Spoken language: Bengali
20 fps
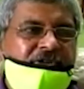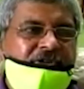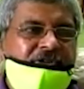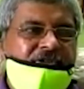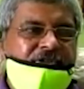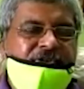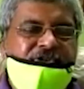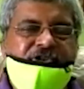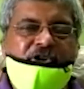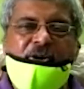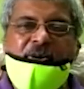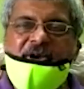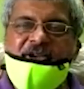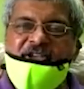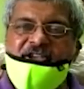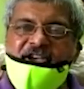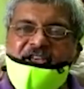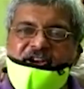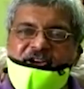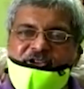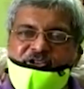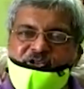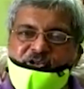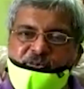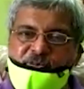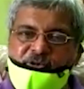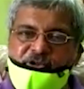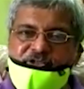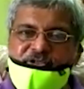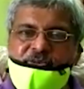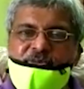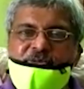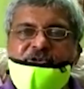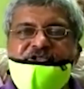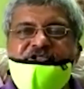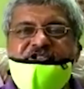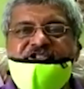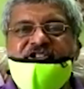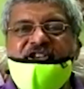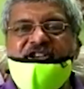তো সহায়ক কারণে সুব্রত
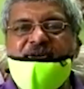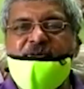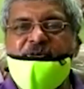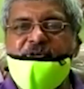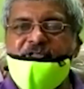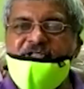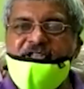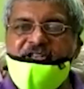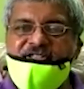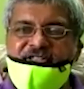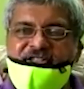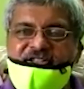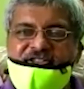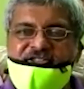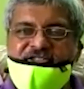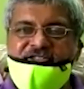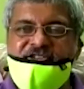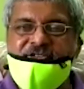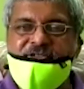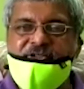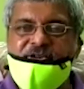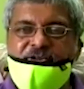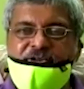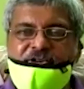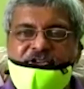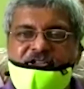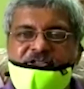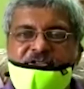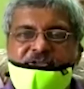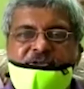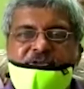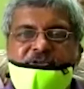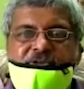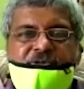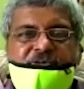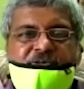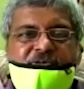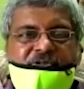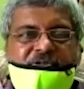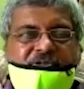বক্সি সাহেব হলদিয়াতে এসছেন তখন কিন্তু
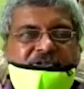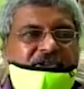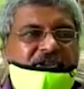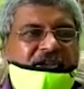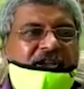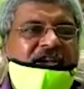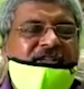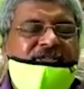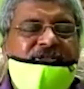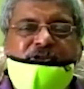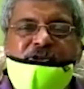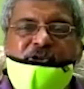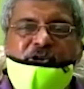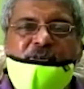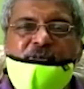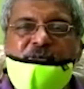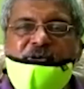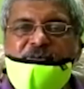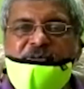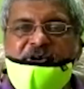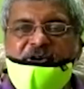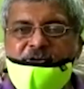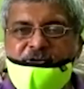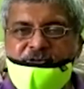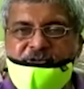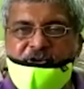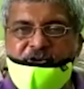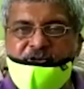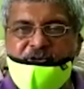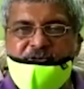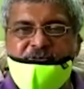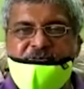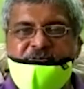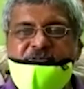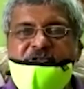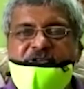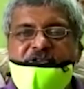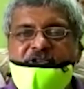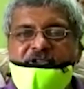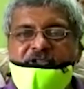এত রমরমা কোথাও
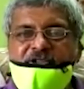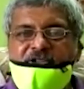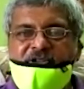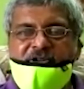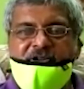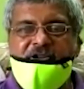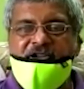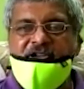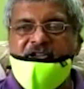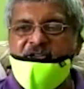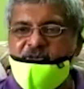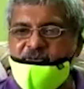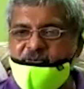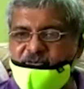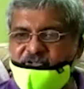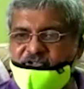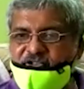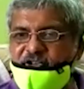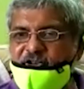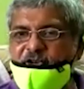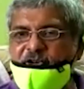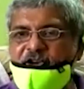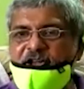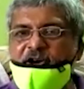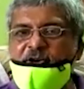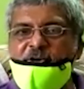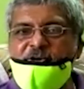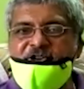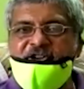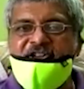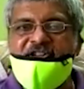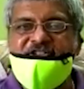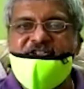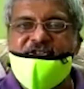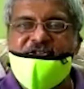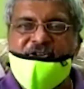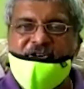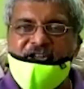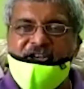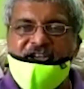ছিল না হোটেল
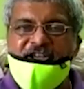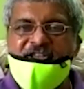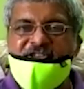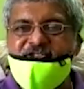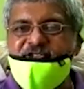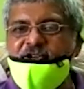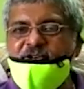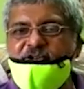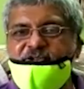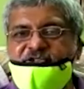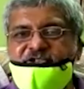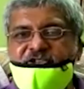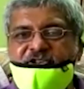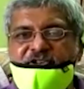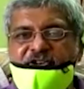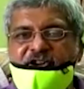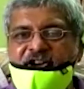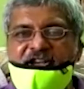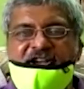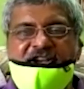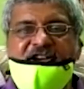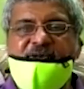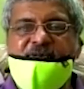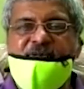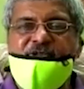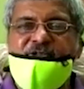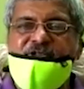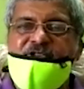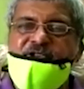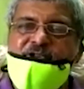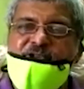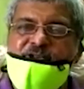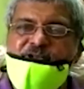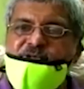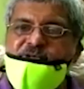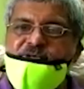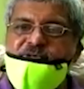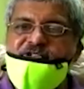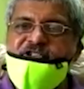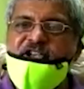ছিল না গেস্ট হাউস ছিল না রাখার মতো কেউ
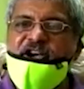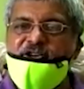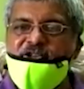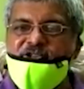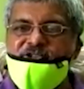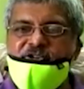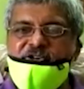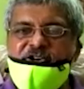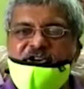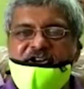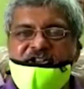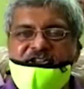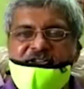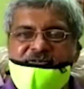সাহস করেন